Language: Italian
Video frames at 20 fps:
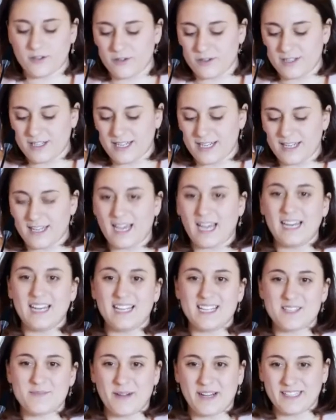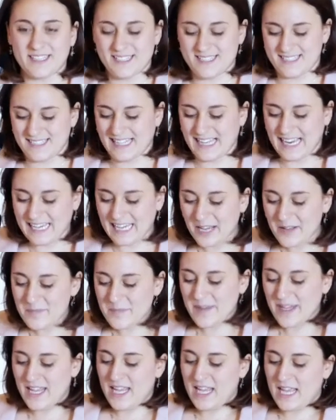con eh, Allianz Partners Italia
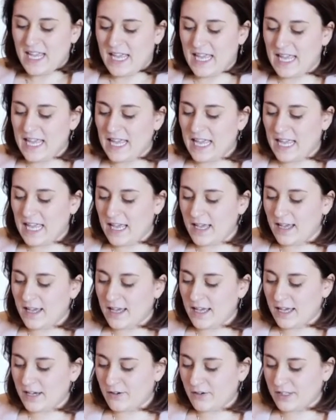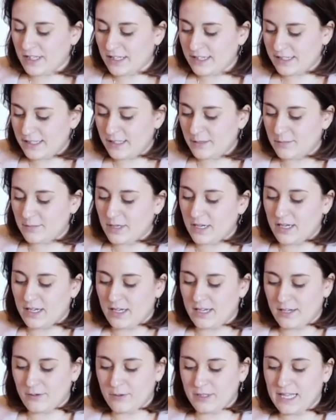e eh, con il team
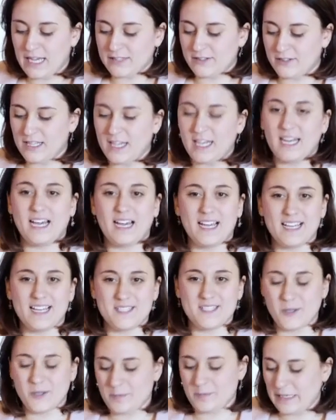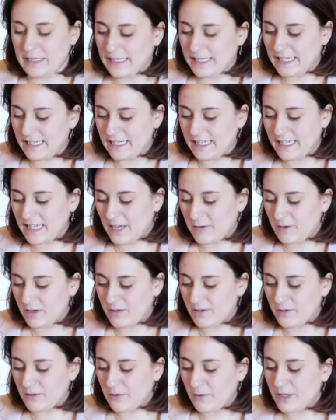eh, guidato dalla CEO Pellegrini che è qua
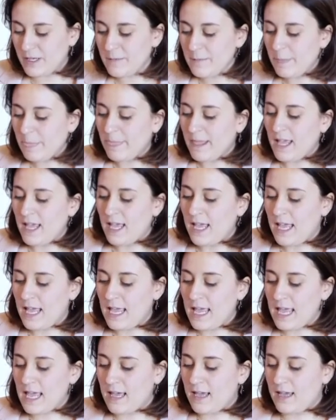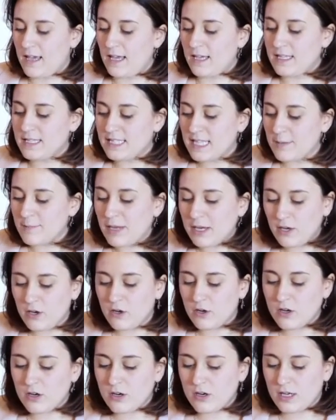con noi e eh, insieme a
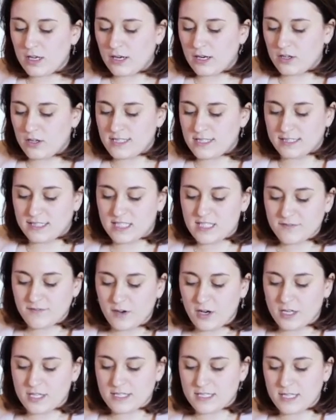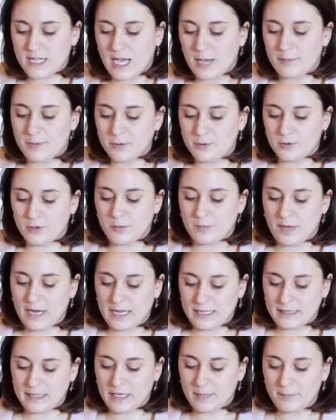loro la nostra task force ha potuto
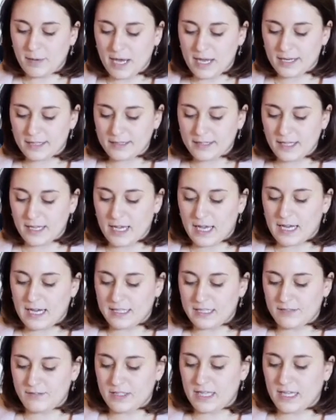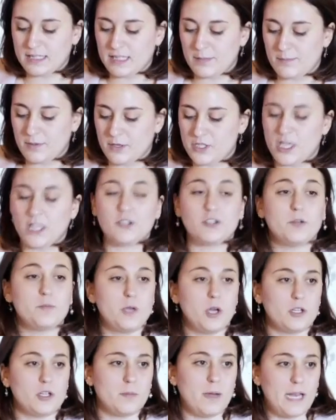prendere parte all'attività del progetto
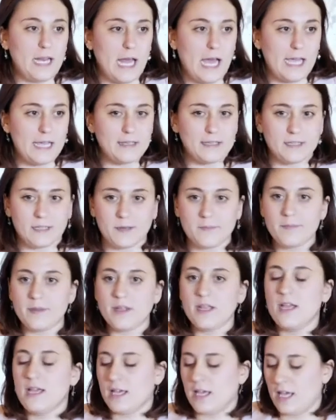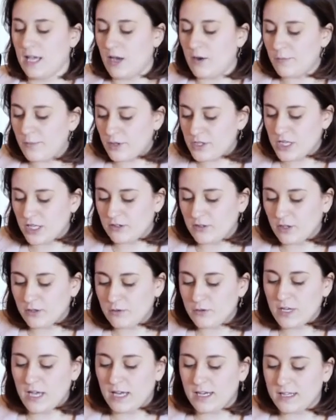Beyond My Light, che è un progetto a
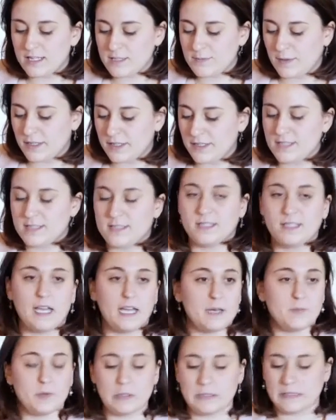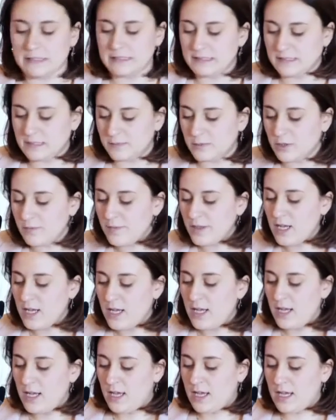cui Alliance Partners tiene moltissimo,
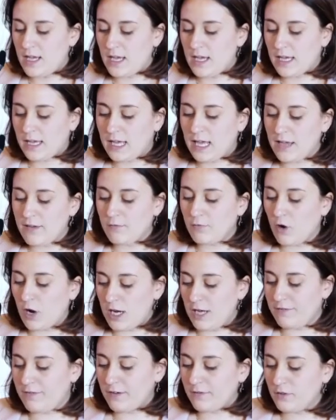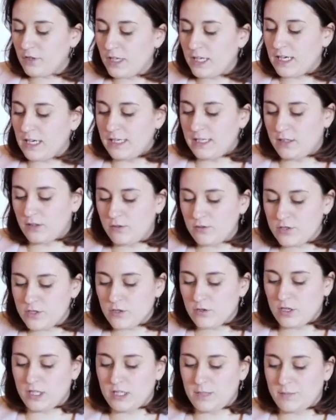eh, che vuole favorire
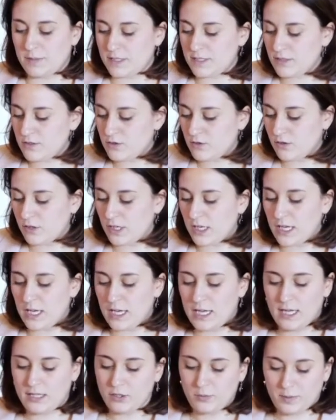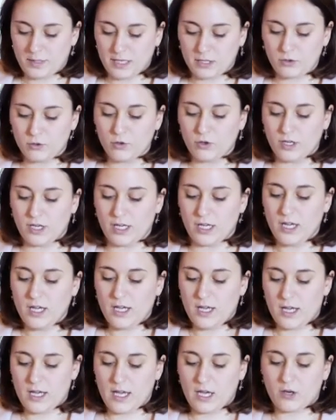l'inclusione di persone e di operatori
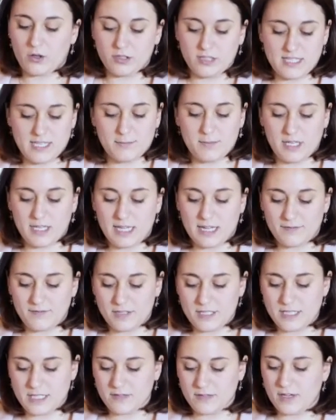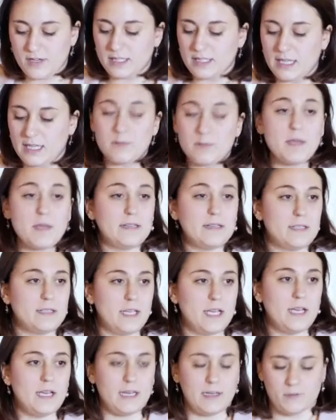eh, con disabilità visiva
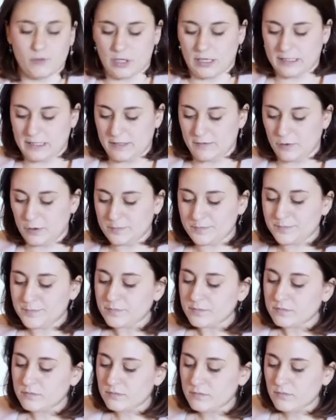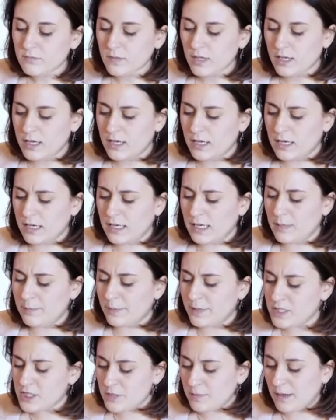nell'ambiente lavorativo. Eh, il
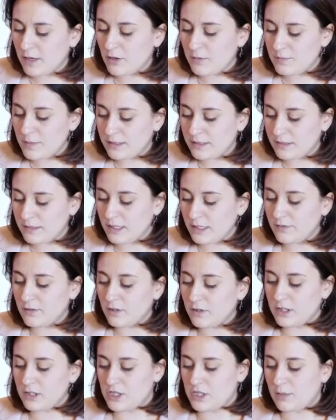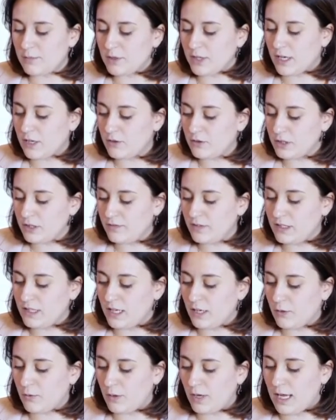principale obiettivo diciamo, è
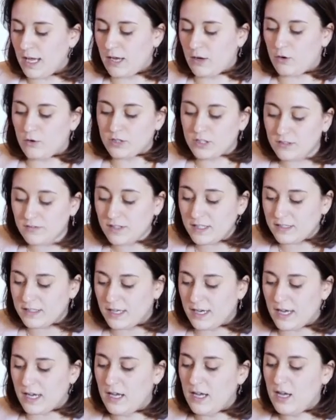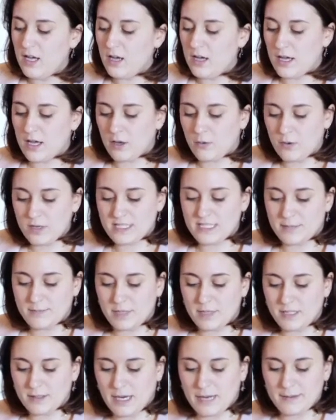condividere, è condividere eh, questa
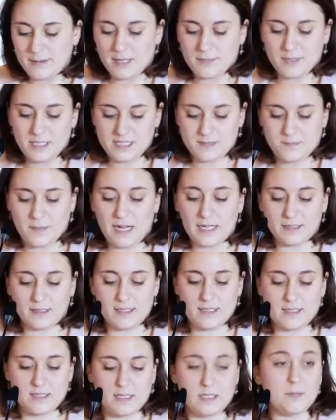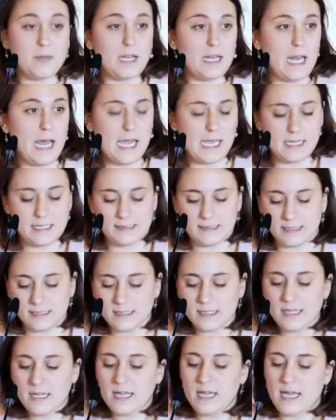la best practice di
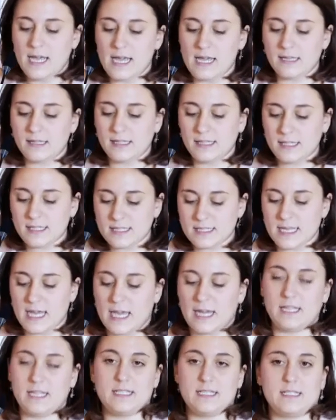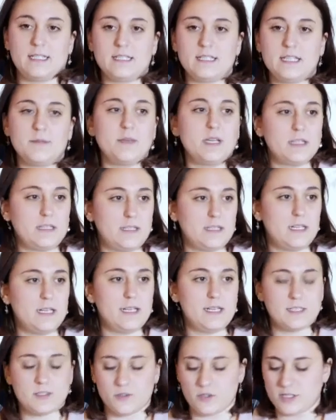MyLight e indirizzare gli stanziamenti
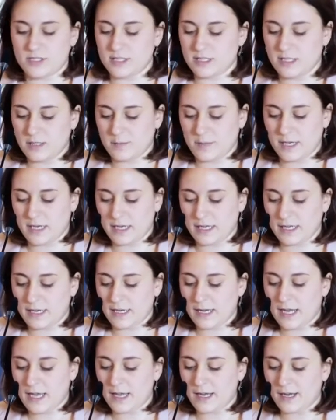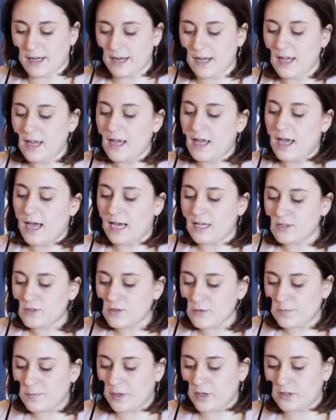delle risorse del PNRR a
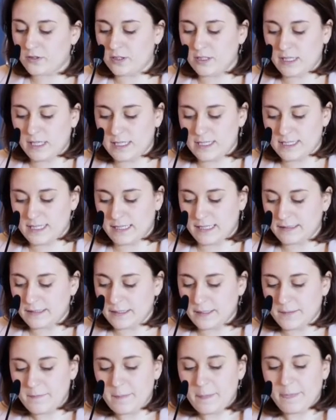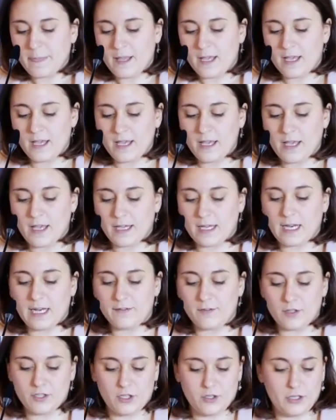supporto delle aziende eh, che
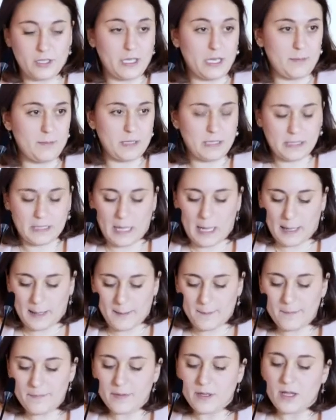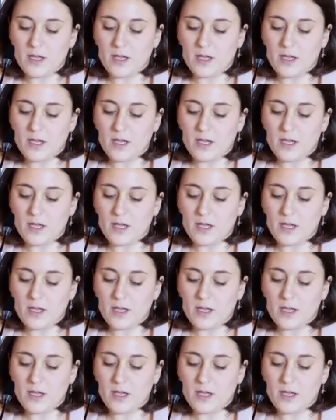la vogliono incrementare,